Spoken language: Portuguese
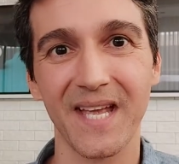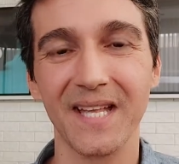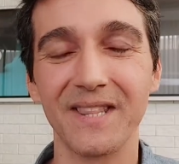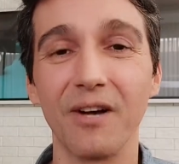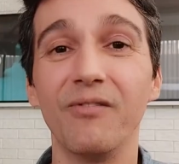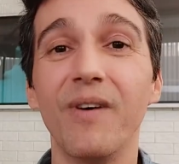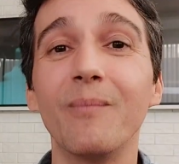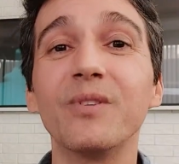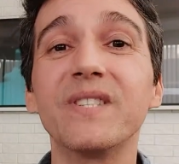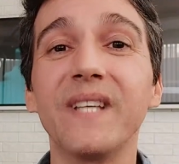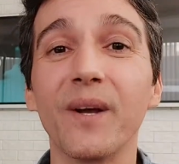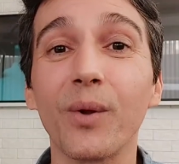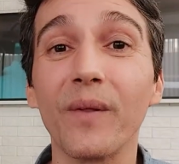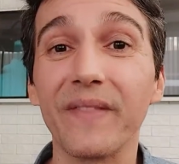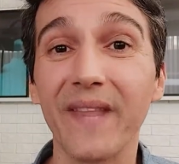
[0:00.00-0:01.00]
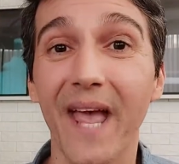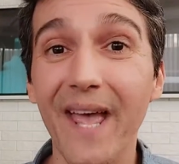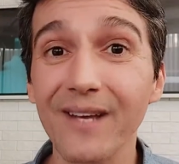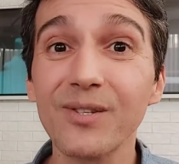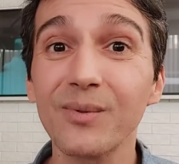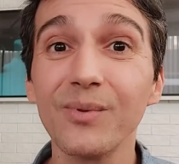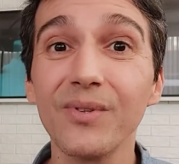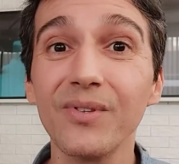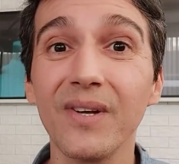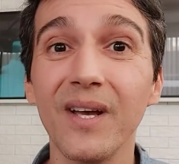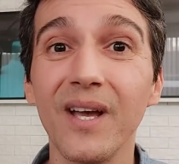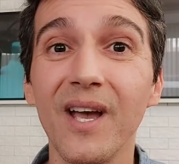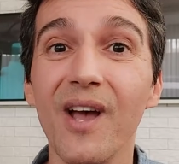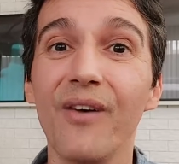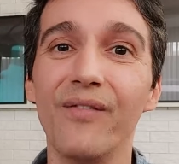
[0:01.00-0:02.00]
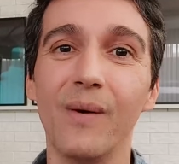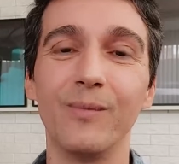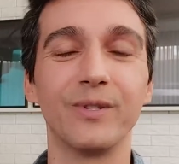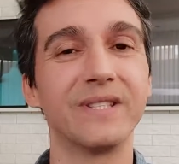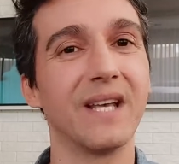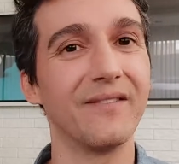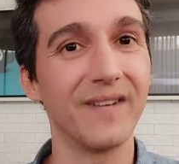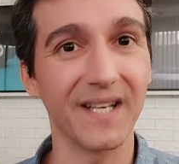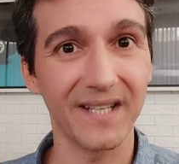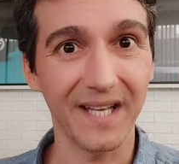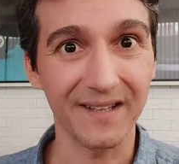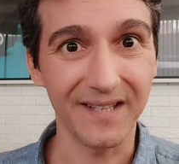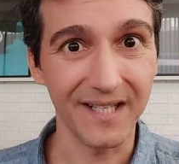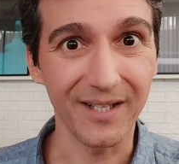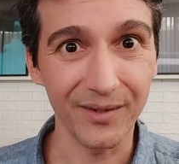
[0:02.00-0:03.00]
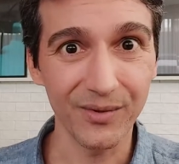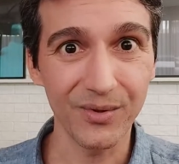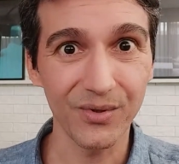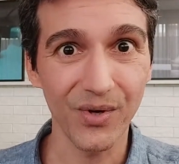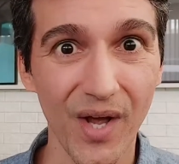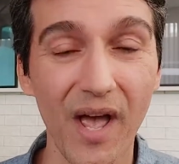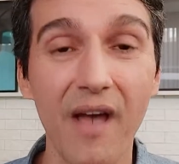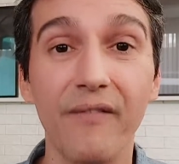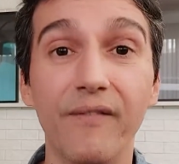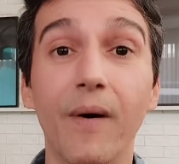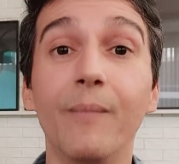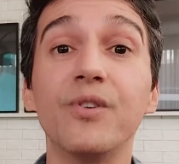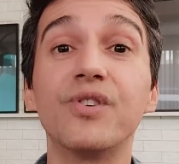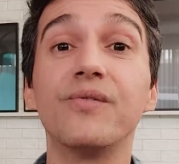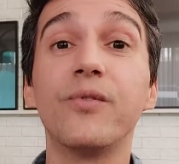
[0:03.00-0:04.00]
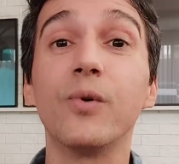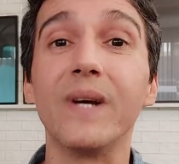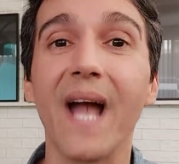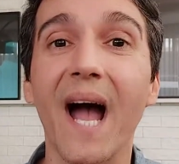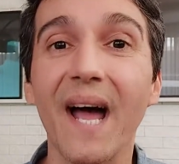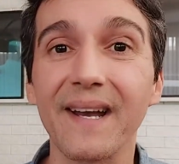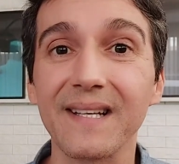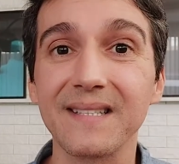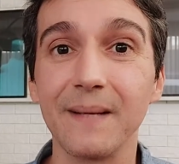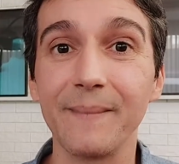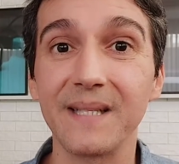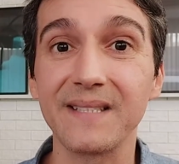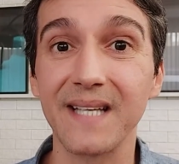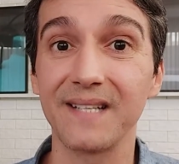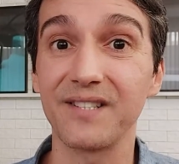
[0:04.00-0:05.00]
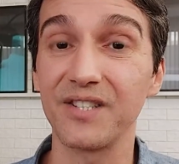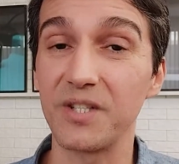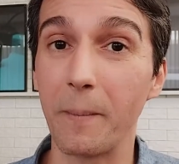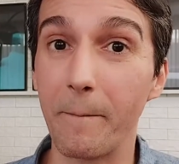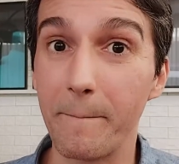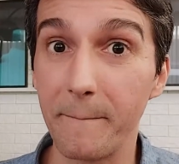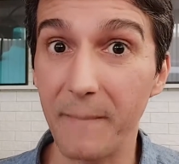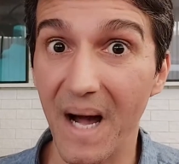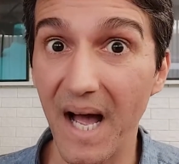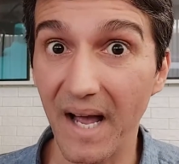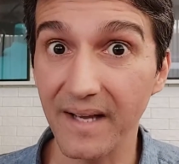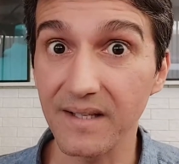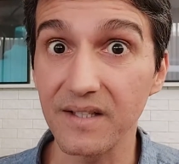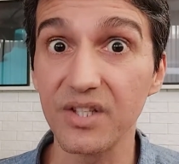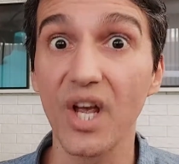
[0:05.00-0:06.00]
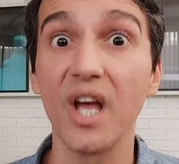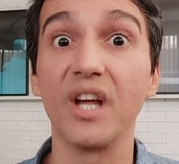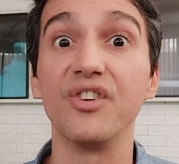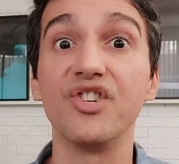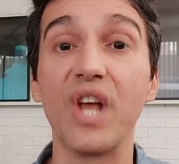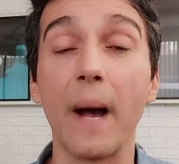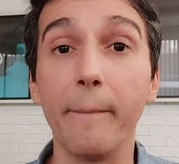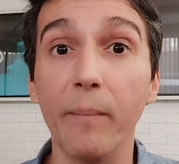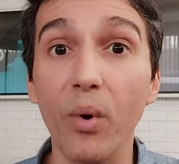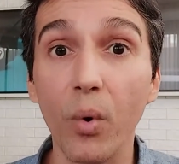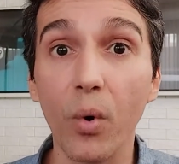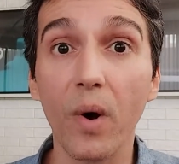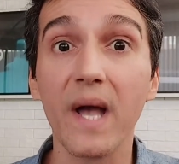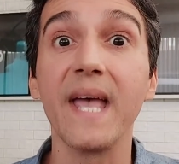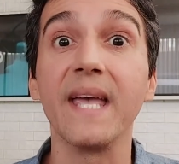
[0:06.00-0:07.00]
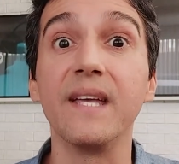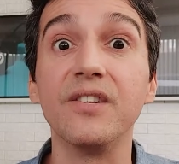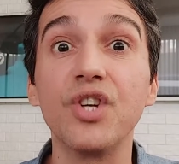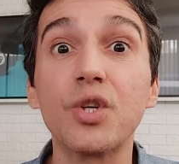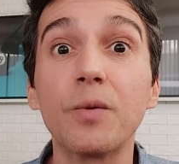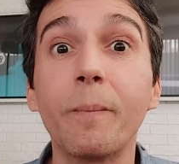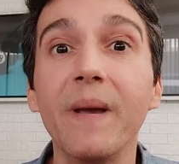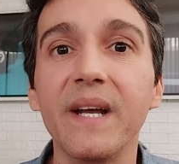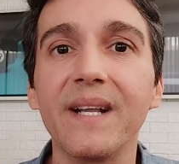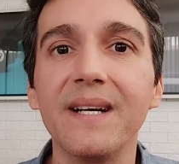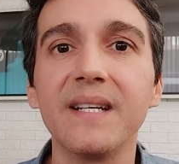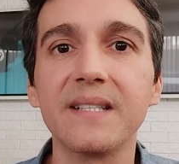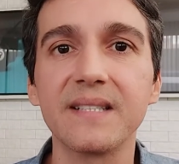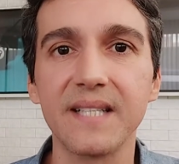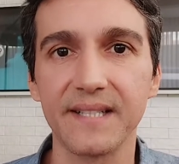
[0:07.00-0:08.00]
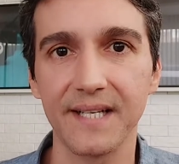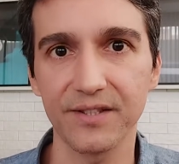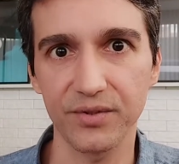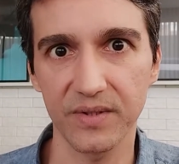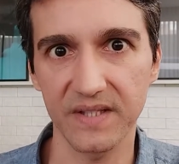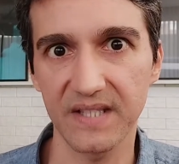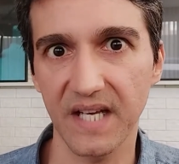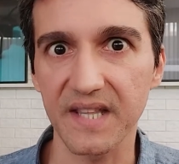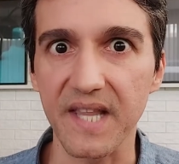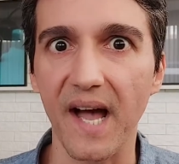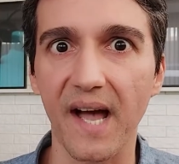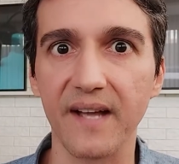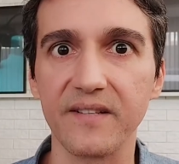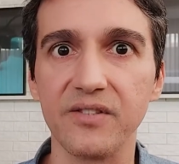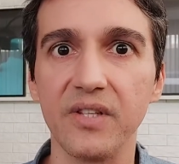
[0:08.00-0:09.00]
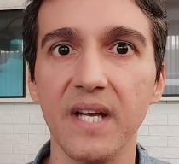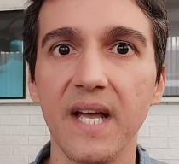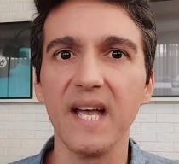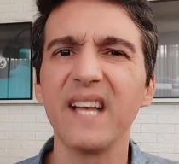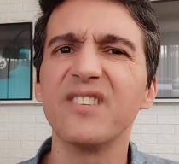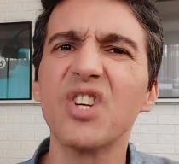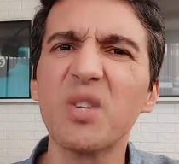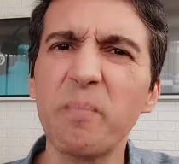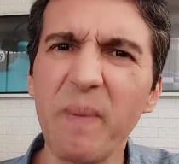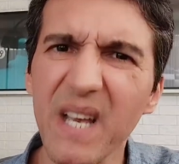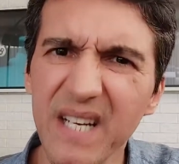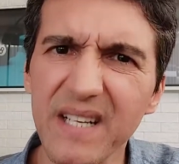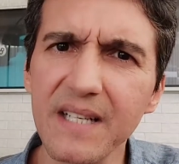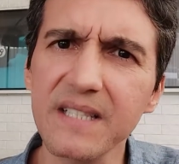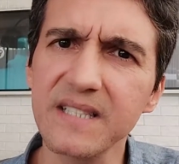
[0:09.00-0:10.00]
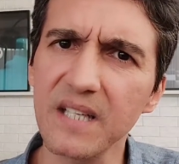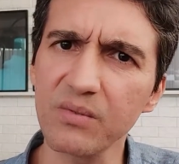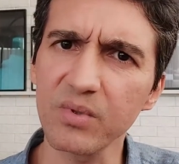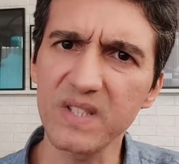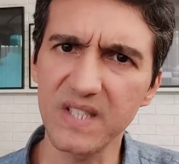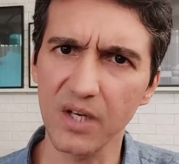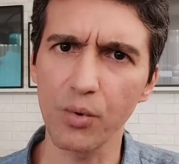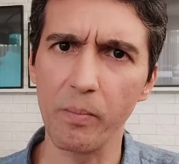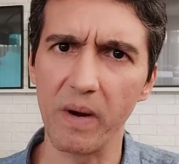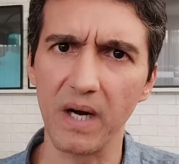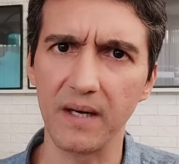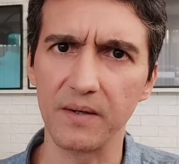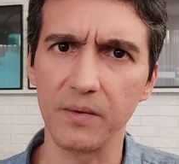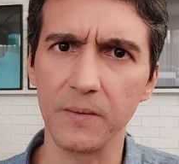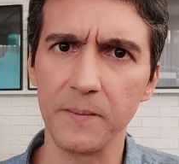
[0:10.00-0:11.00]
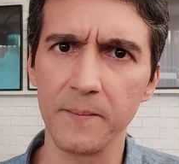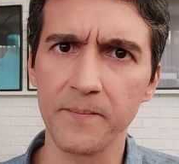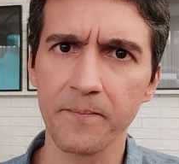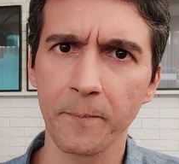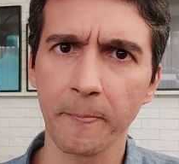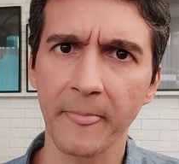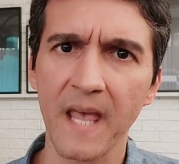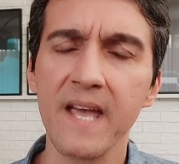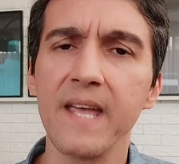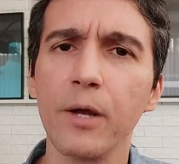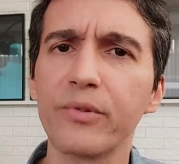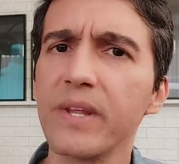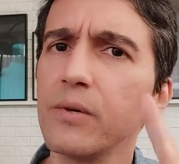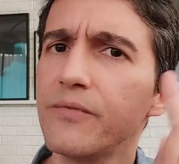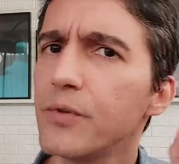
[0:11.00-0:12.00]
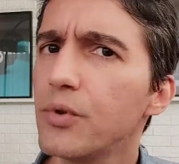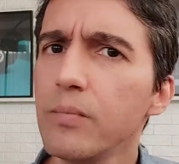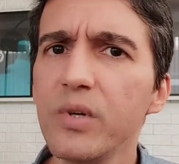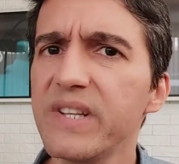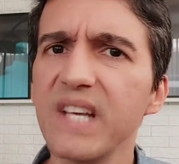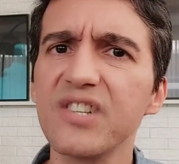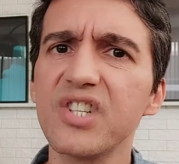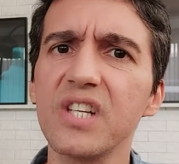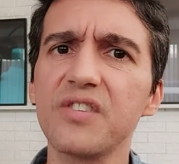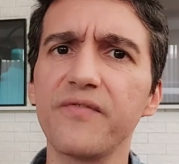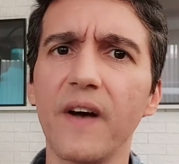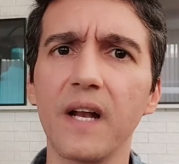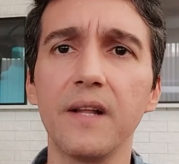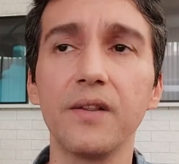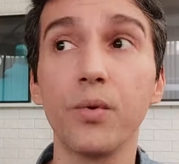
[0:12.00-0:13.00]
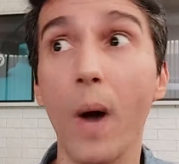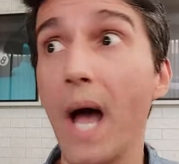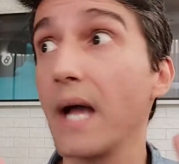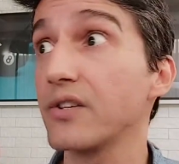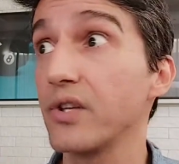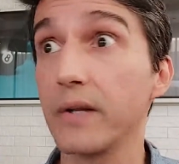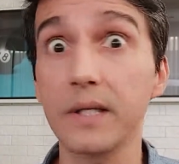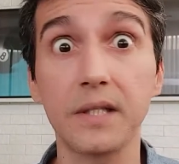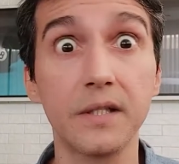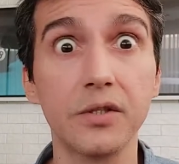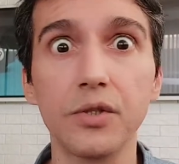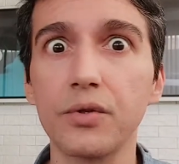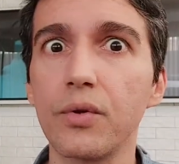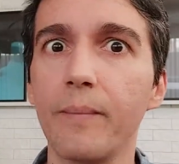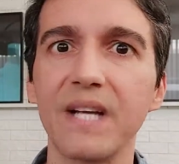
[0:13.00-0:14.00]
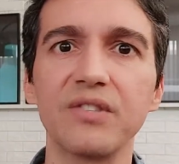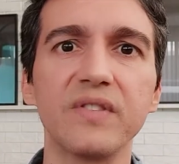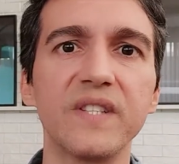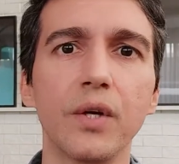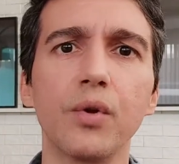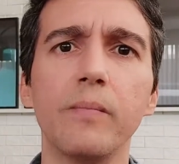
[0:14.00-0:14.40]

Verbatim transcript: Então vamos ser honestos, vamos ser verdadeiros, vamos divulgar essa mensagem de paz, de amor e de esperança na sociedade, de esperança no ser humano. Eu tenho ouvido muita gente falando: ah, já não acredito mais no ser